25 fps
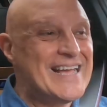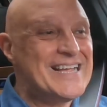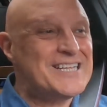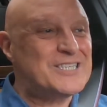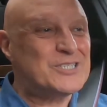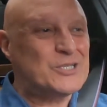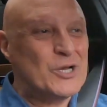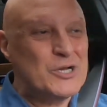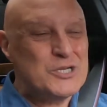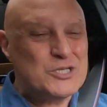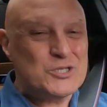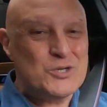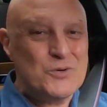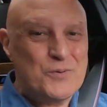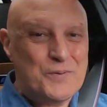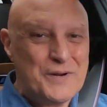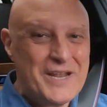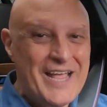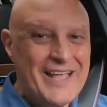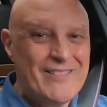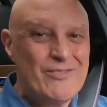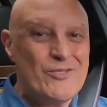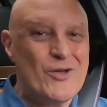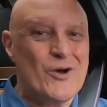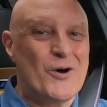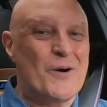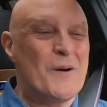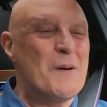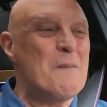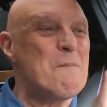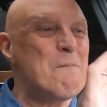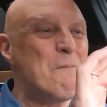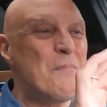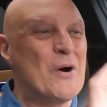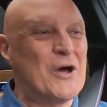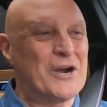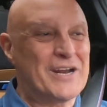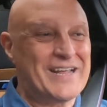estoy sufriendo
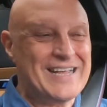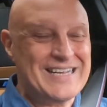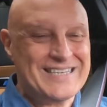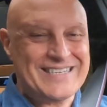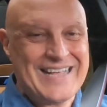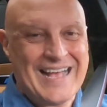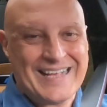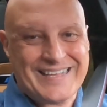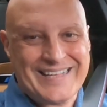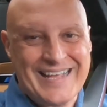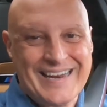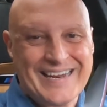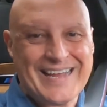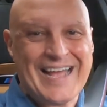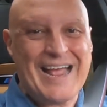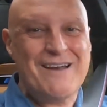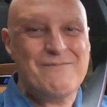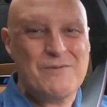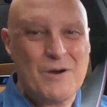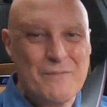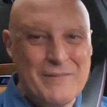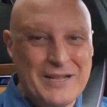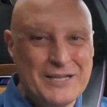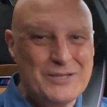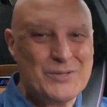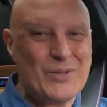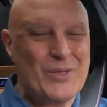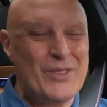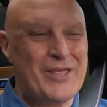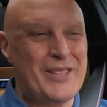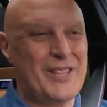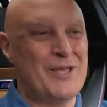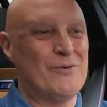porque se acerca el momento de